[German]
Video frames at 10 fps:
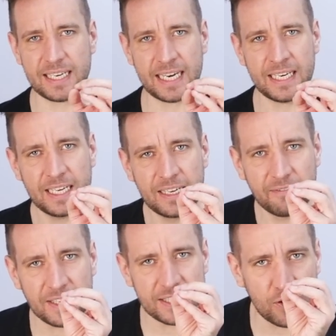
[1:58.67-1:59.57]
Denn
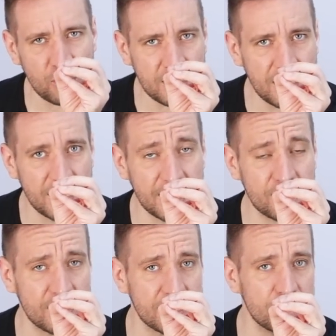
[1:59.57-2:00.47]
was darunter
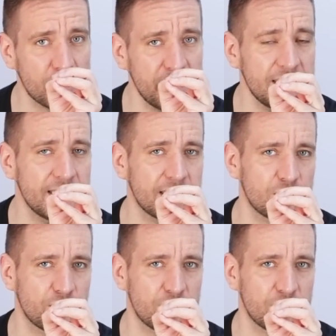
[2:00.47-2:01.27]
liegt, und das ist noch wichtiger zu